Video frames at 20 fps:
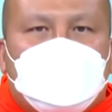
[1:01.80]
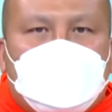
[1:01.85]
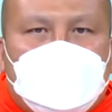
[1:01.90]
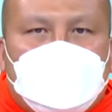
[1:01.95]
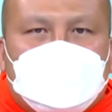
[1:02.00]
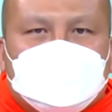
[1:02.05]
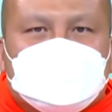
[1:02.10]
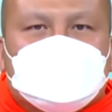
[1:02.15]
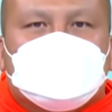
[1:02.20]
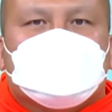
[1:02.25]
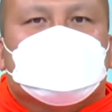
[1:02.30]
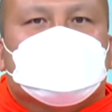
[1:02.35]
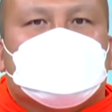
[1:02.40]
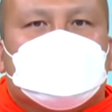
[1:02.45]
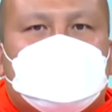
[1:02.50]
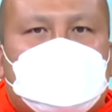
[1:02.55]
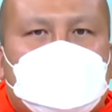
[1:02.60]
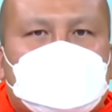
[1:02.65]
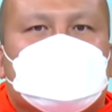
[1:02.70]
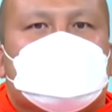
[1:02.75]
ความสุขส
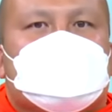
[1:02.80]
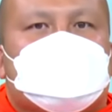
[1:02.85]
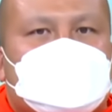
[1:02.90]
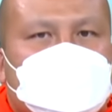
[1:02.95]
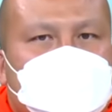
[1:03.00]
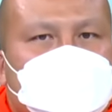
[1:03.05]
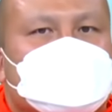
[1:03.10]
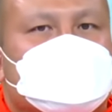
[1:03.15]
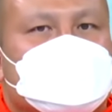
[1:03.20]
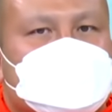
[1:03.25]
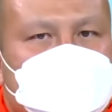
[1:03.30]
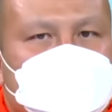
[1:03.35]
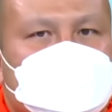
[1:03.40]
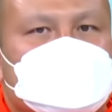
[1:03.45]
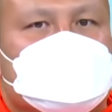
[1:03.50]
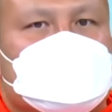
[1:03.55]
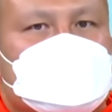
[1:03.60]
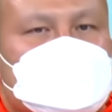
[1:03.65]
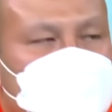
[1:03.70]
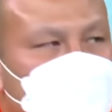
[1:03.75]
บายใจมันจะได้เกิด
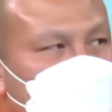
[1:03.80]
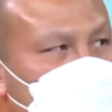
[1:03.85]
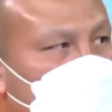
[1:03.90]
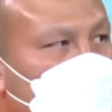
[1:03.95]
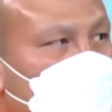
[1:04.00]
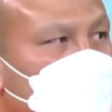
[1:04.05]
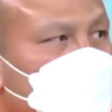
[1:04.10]
ขึ้นในชีวิต